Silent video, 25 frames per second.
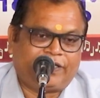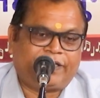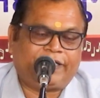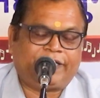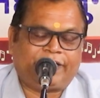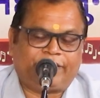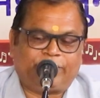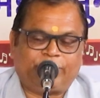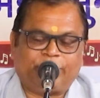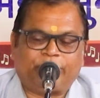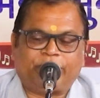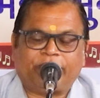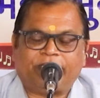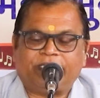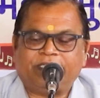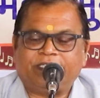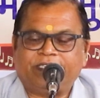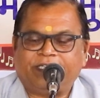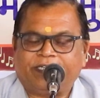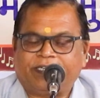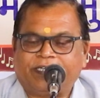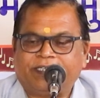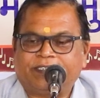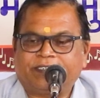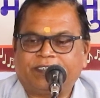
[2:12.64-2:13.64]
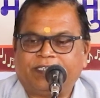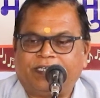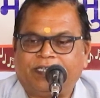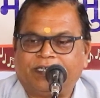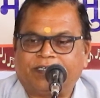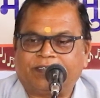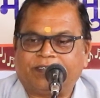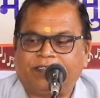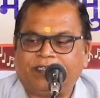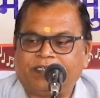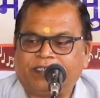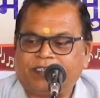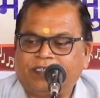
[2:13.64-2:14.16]
ये दोहल देखे से
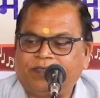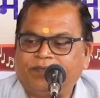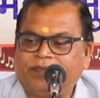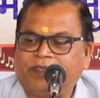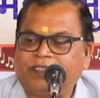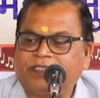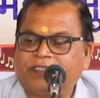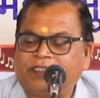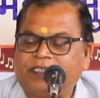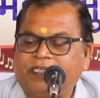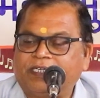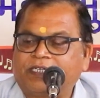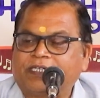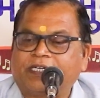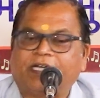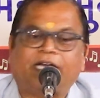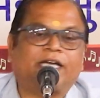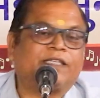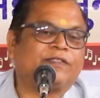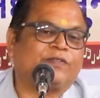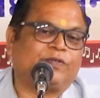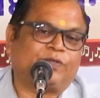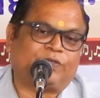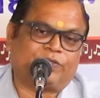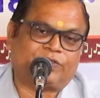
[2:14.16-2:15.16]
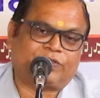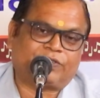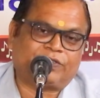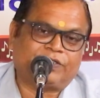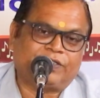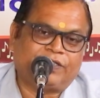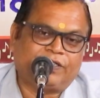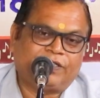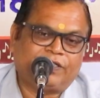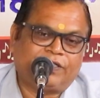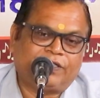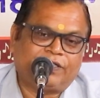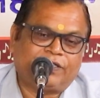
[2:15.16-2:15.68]
लगते कि मंत्र का दोष
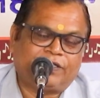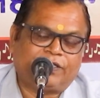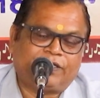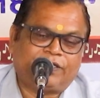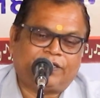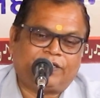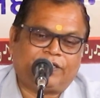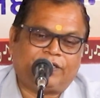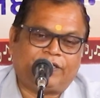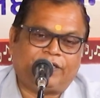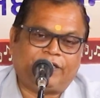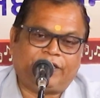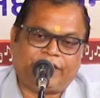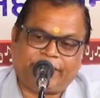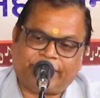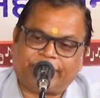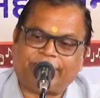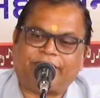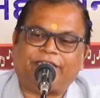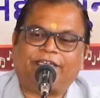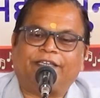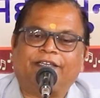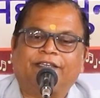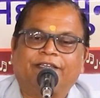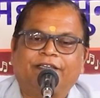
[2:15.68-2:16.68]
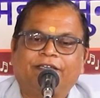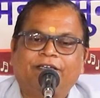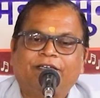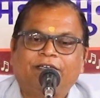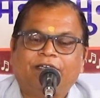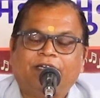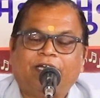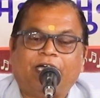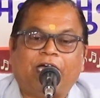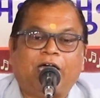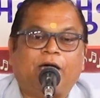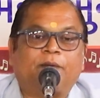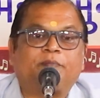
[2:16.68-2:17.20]
लेकिन
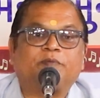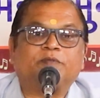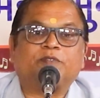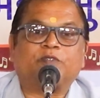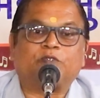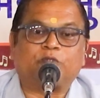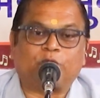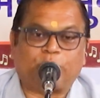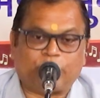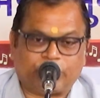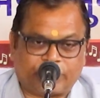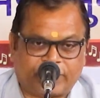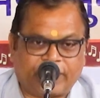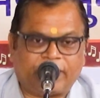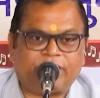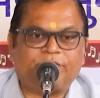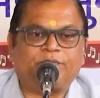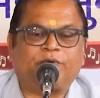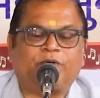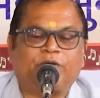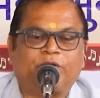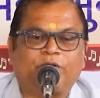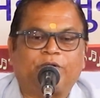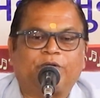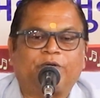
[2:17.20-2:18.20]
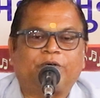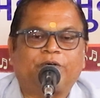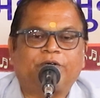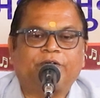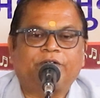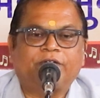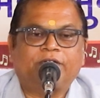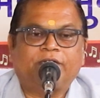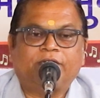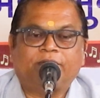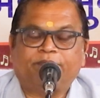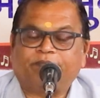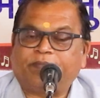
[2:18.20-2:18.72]
आप श्रोतल बोलो
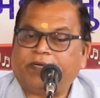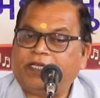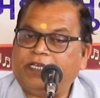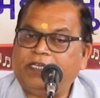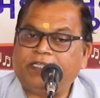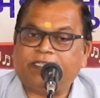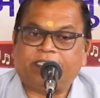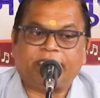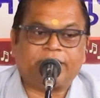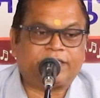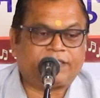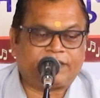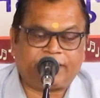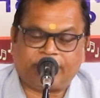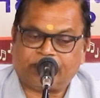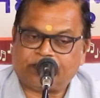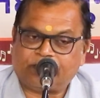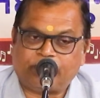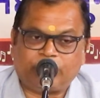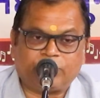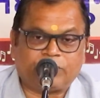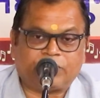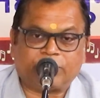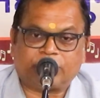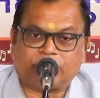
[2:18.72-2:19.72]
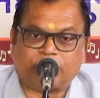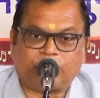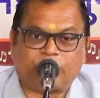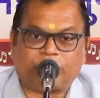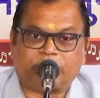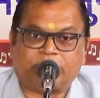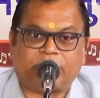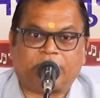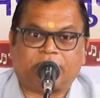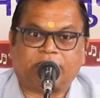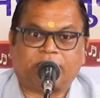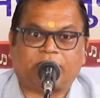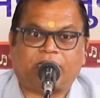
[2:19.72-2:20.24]
पहली तो इसने कहू तो
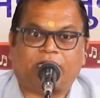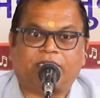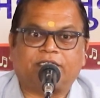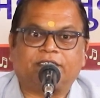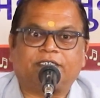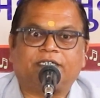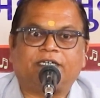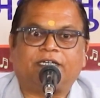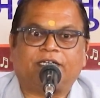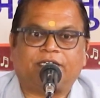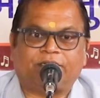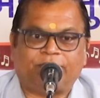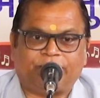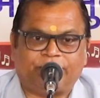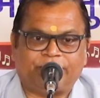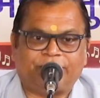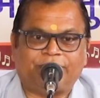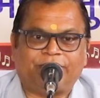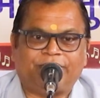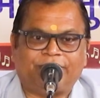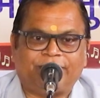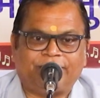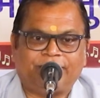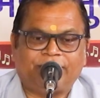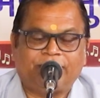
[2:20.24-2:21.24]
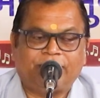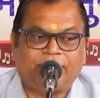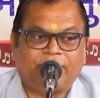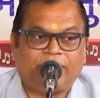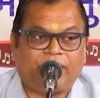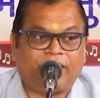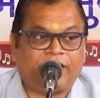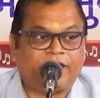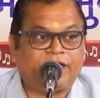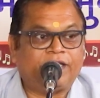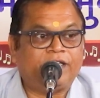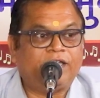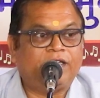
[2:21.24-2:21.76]
स्रोतक कान खड़ा हो जी
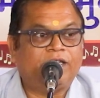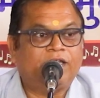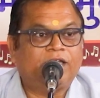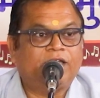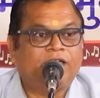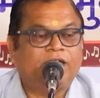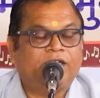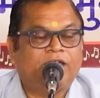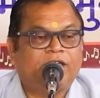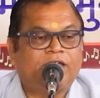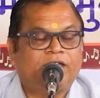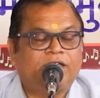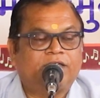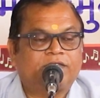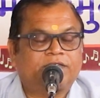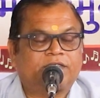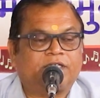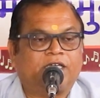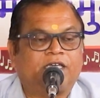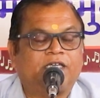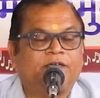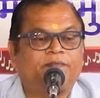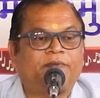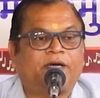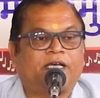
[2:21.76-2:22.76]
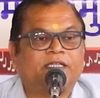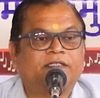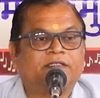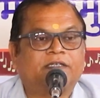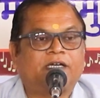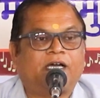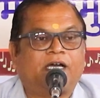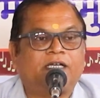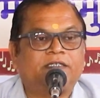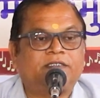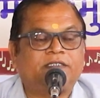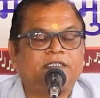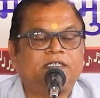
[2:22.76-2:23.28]
अरे सही बात
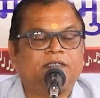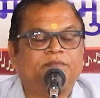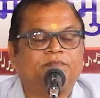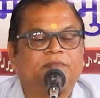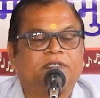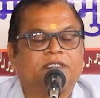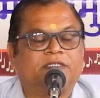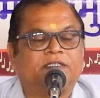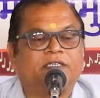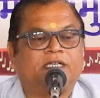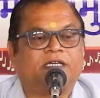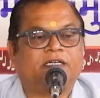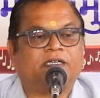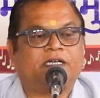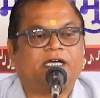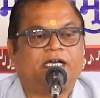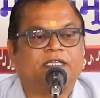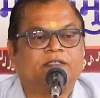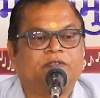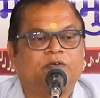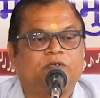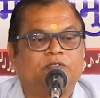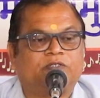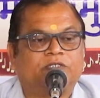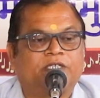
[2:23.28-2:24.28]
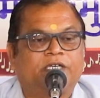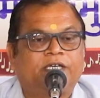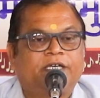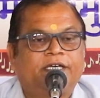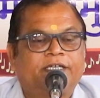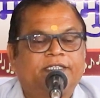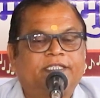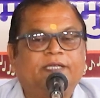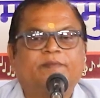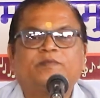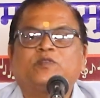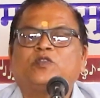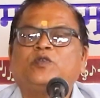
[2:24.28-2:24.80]
कहा जी मंत्रक का दोष
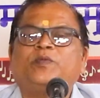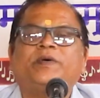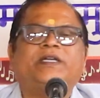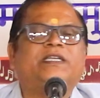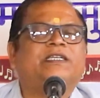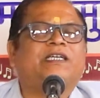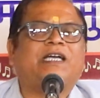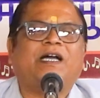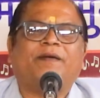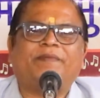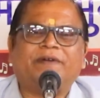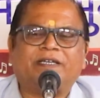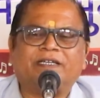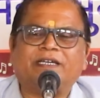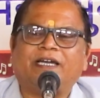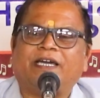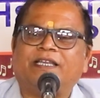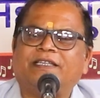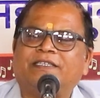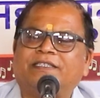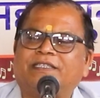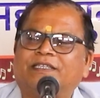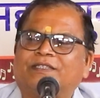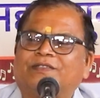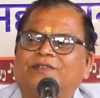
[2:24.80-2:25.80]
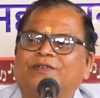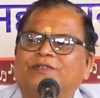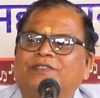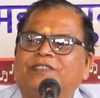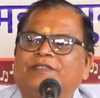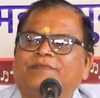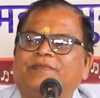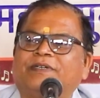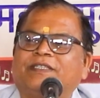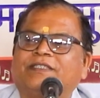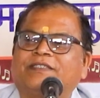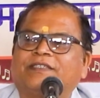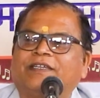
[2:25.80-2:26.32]
तब तुमन तो काबर गारी देते हो जी
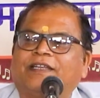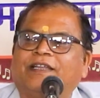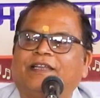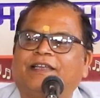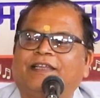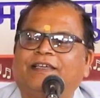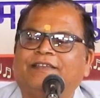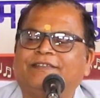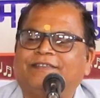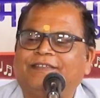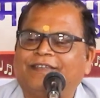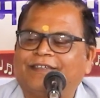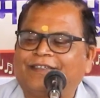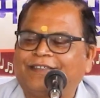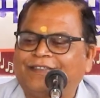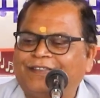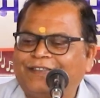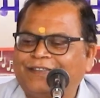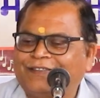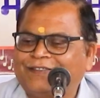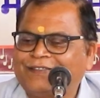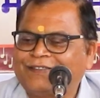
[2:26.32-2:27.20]
मंत्रालय ऐसे की